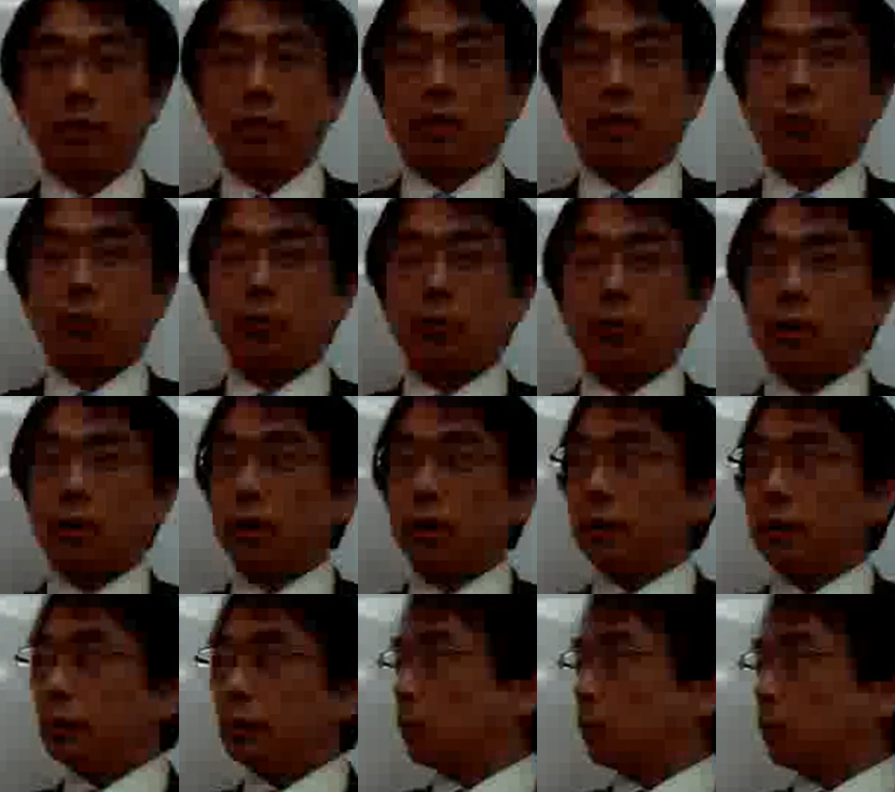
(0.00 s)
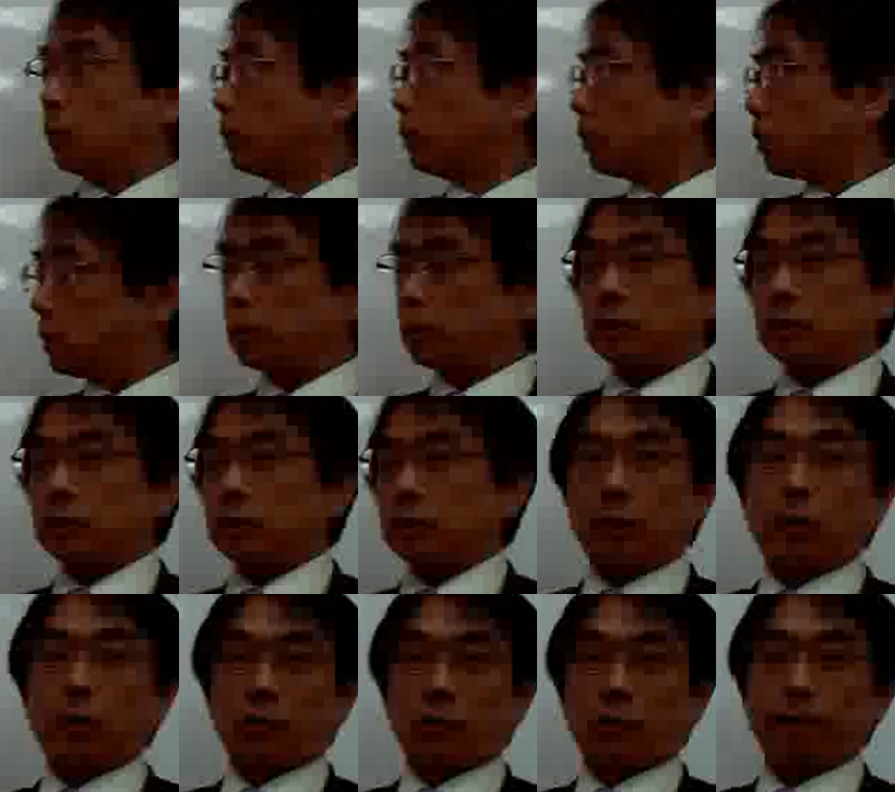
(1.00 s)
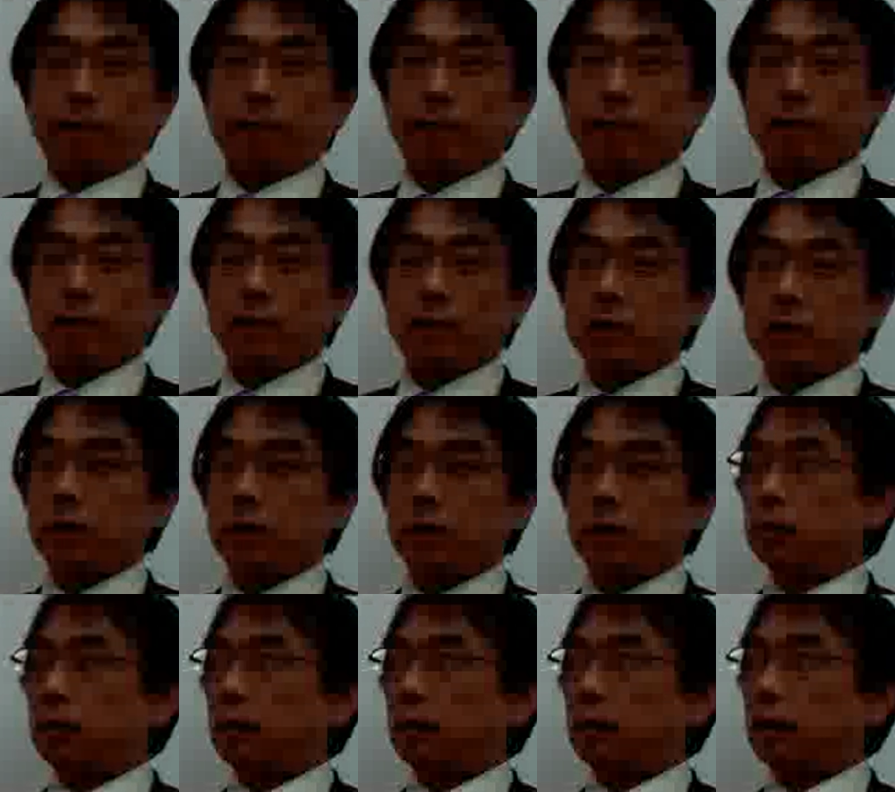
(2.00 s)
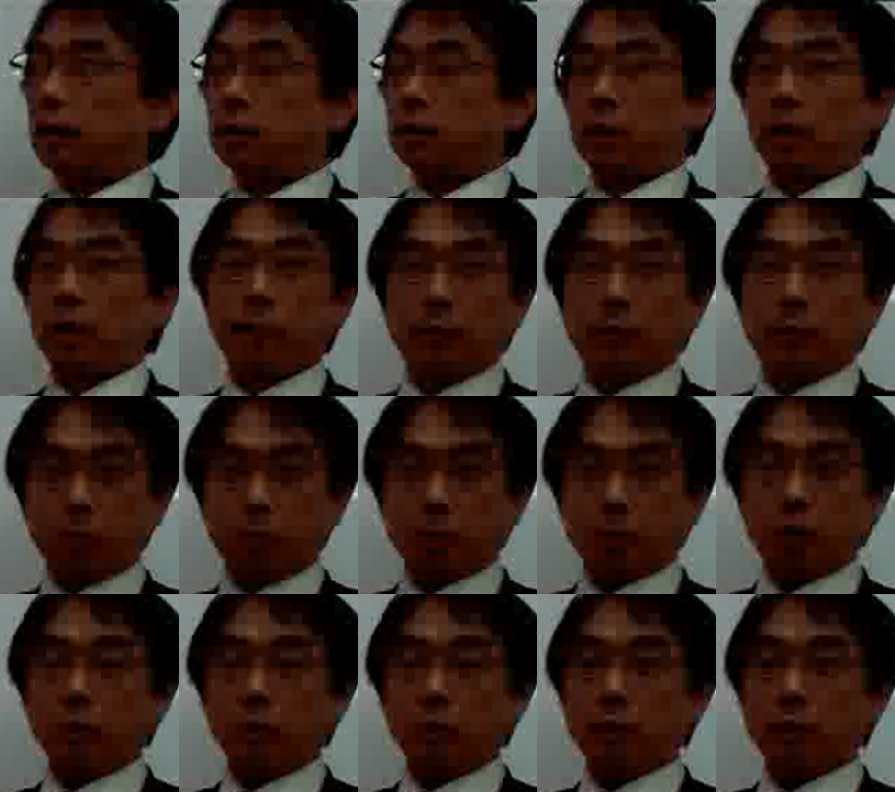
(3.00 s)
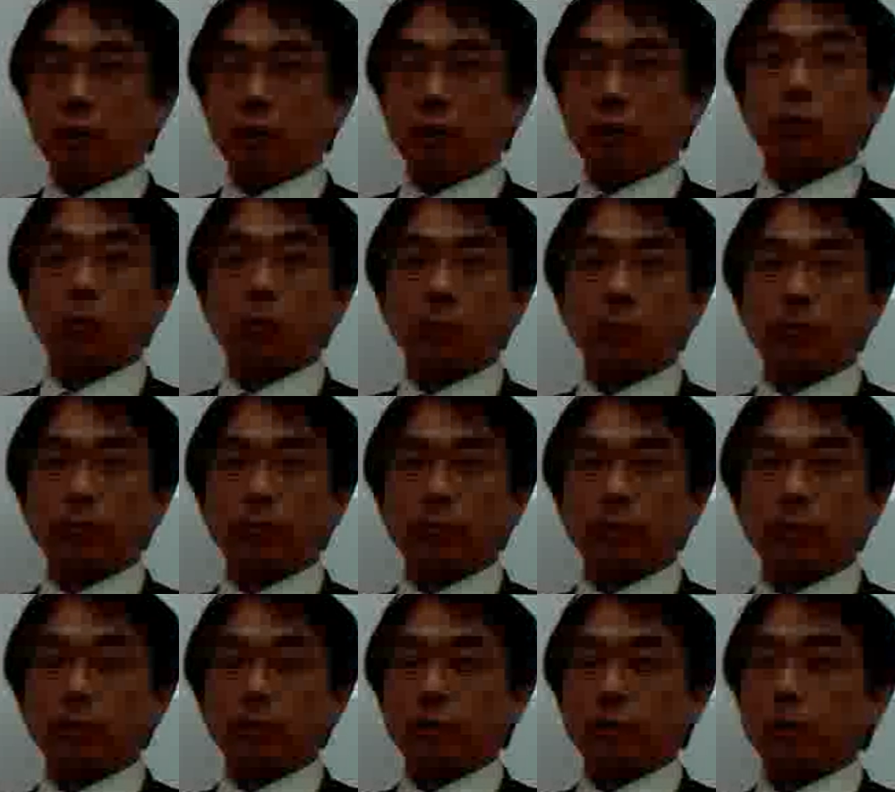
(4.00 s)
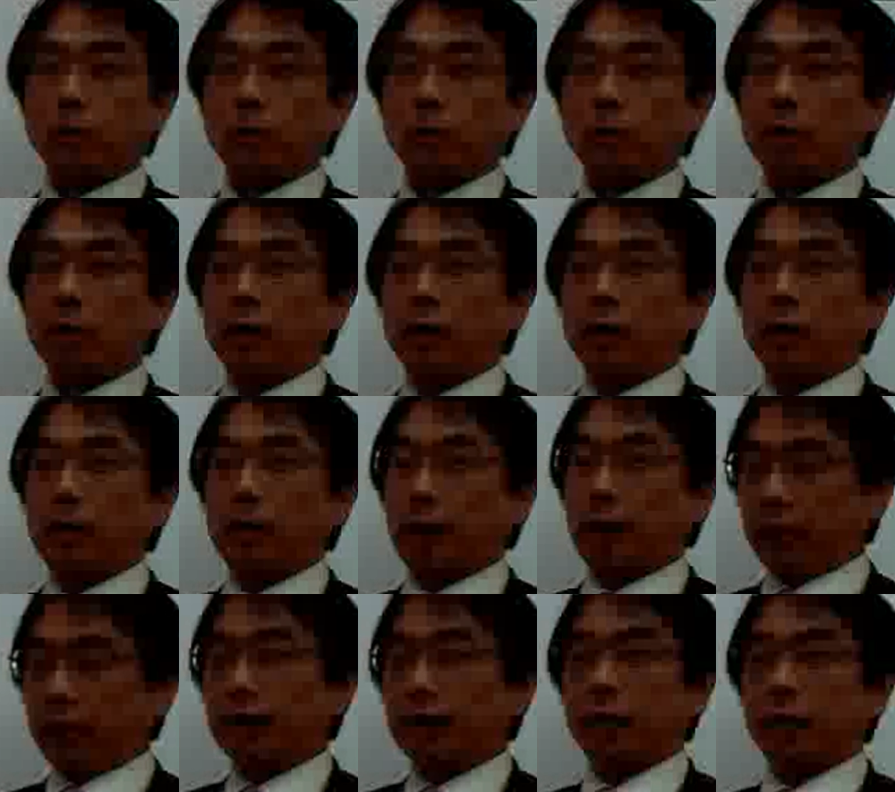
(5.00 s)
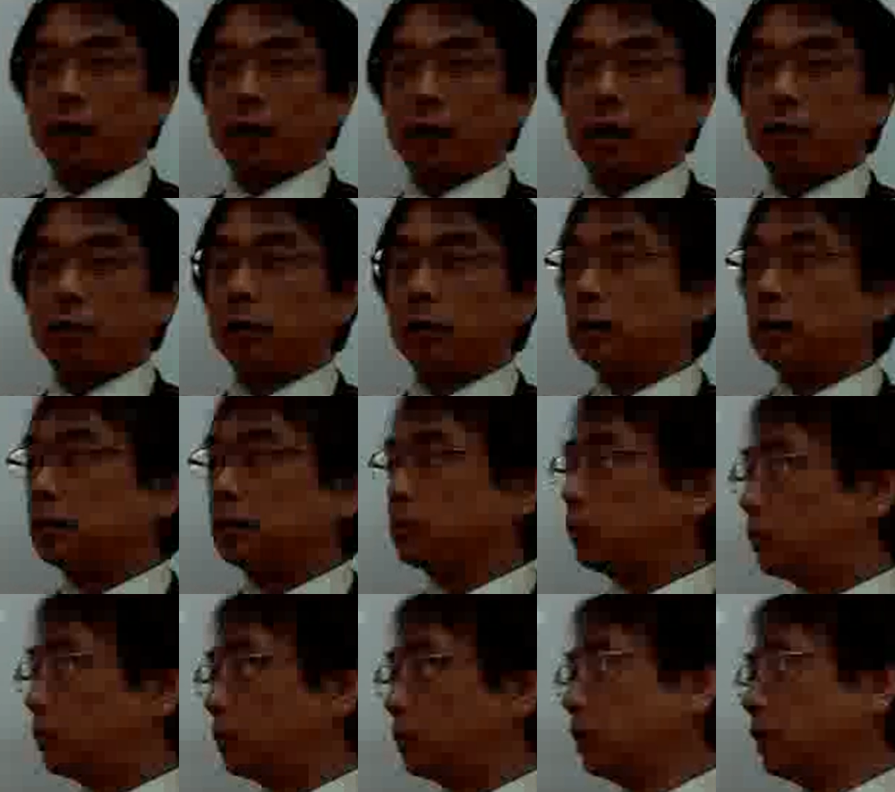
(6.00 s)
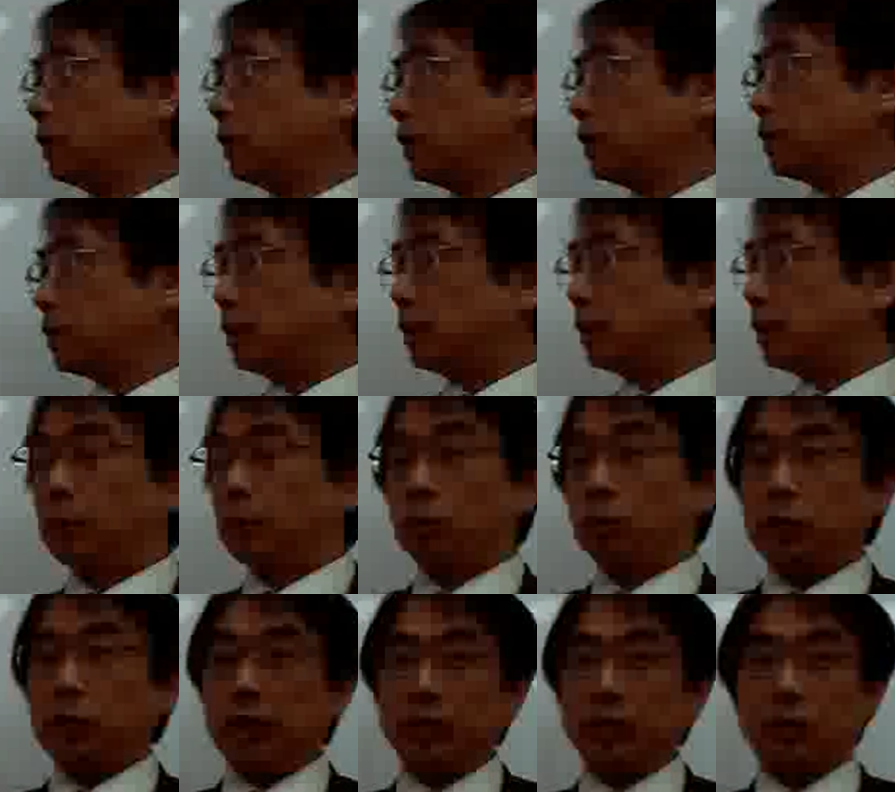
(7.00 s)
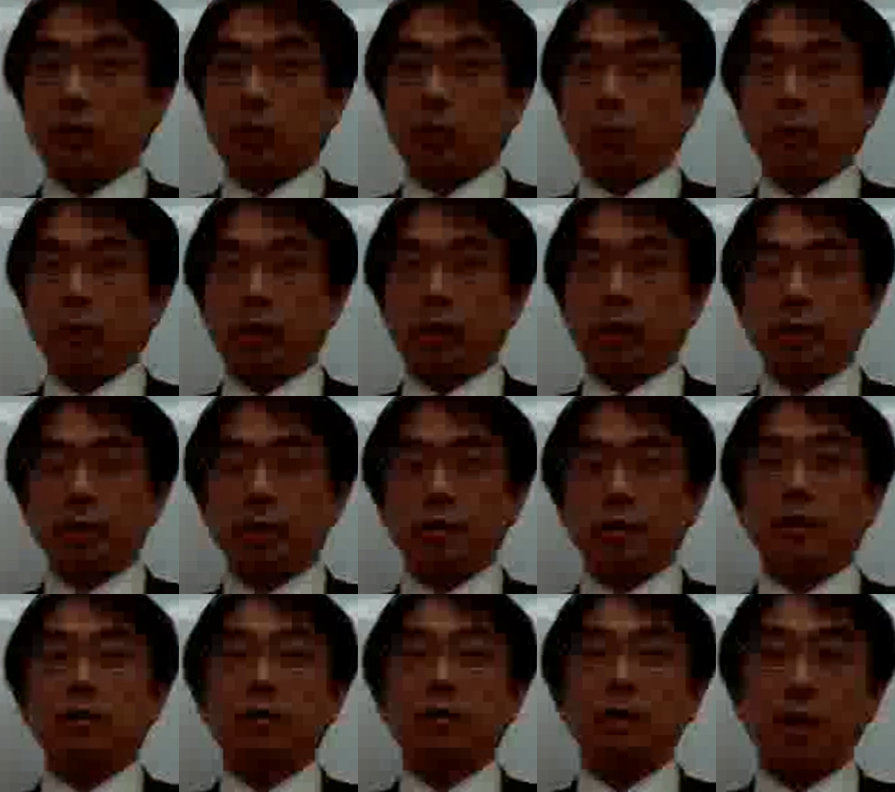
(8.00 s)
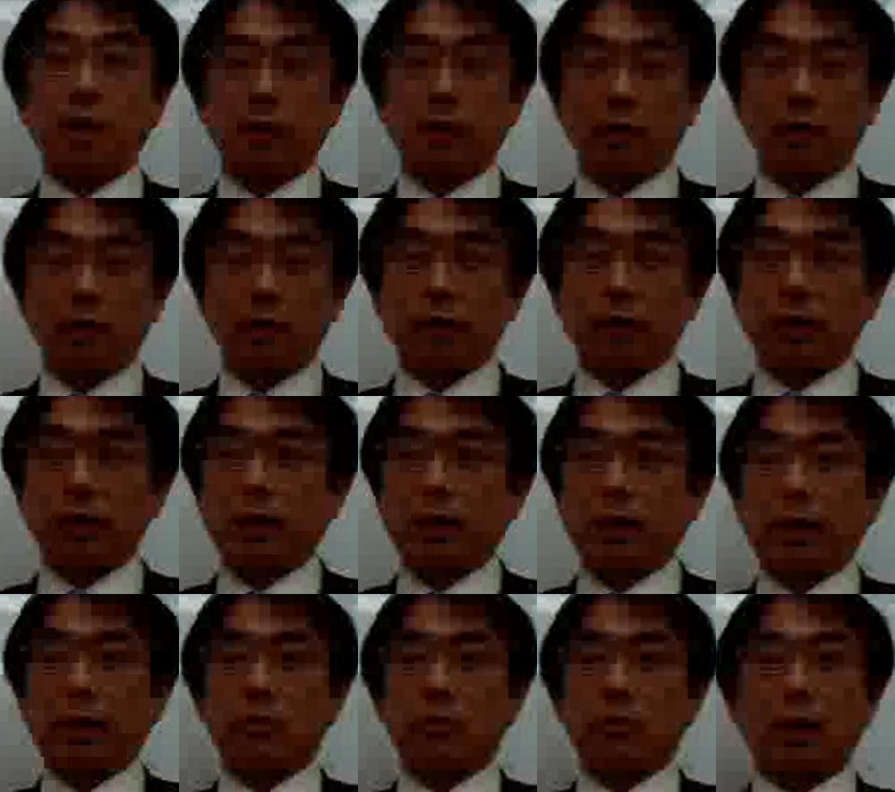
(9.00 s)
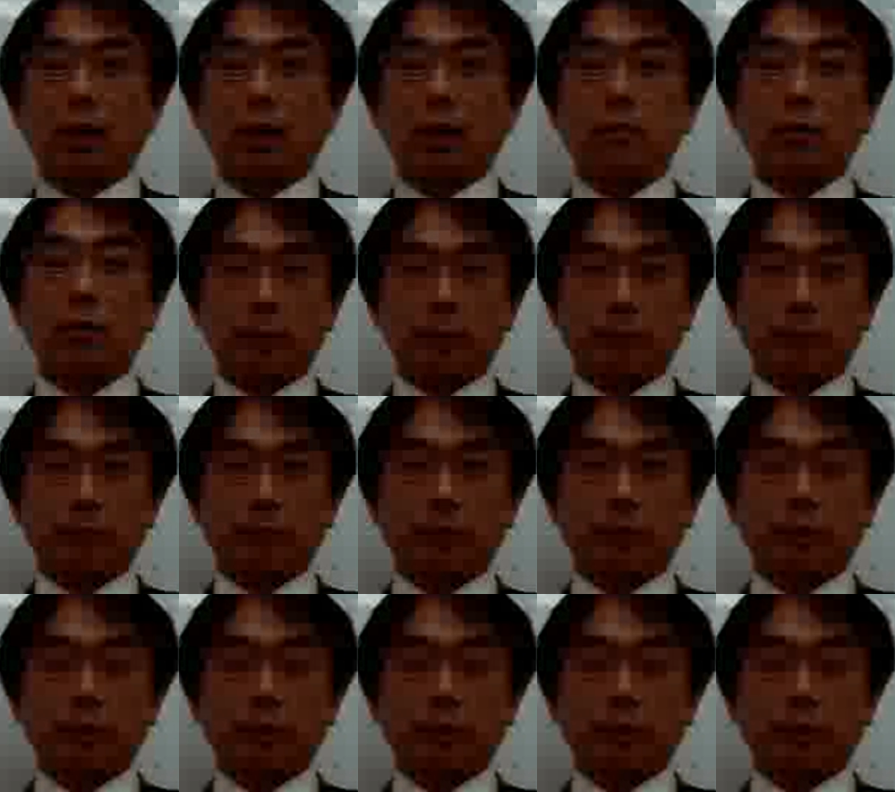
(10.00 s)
こういった本当にされること、日常生活から見える基本的なこと、これはあえて確認をしなくてもいいと思いがちですが、何かの際には、